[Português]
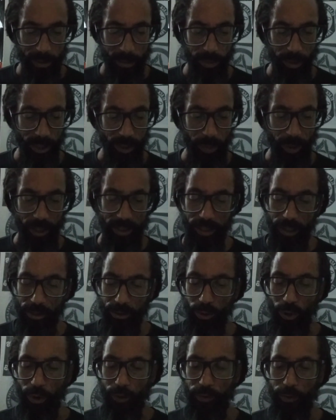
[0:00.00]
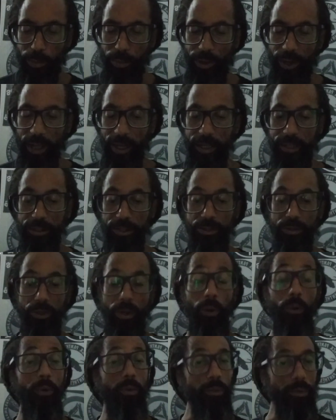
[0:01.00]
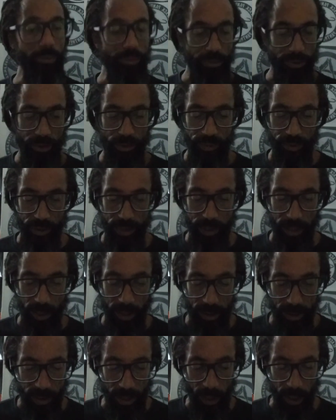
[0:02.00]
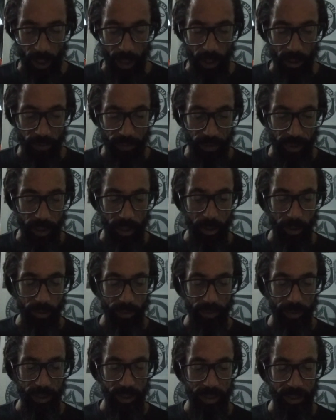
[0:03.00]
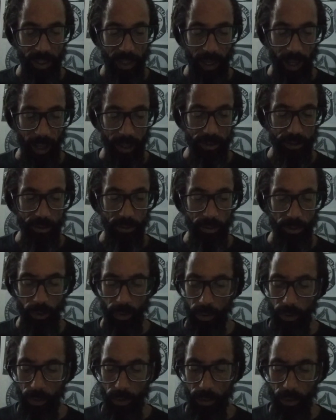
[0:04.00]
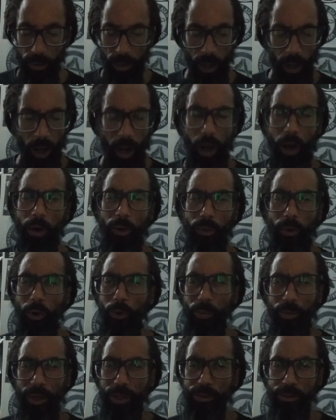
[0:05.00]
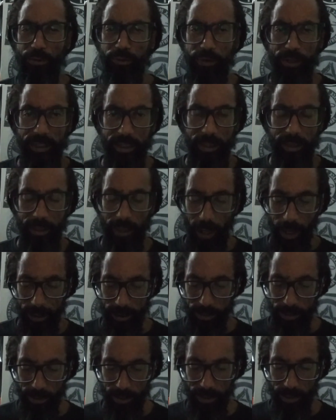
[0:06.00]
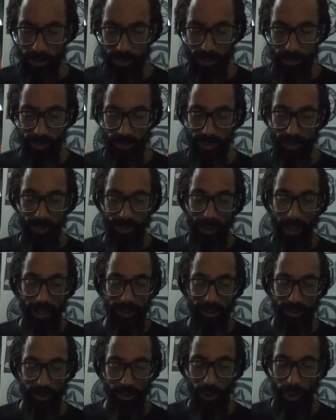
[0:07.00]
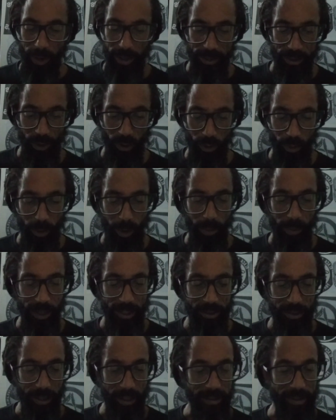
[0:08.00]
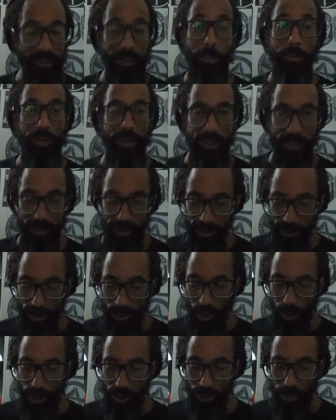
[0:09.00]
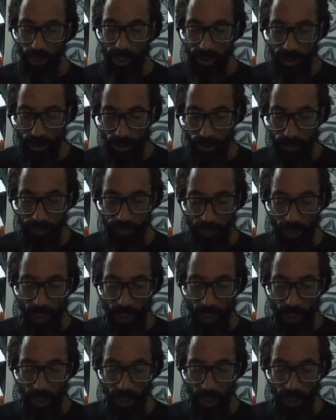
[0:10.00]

pode parecer novo, porém acredito que algum de vocês viram esse caso, ou, ou ao menos foi citado nas escolas em algum momento nas disciplinas de História do Brasil.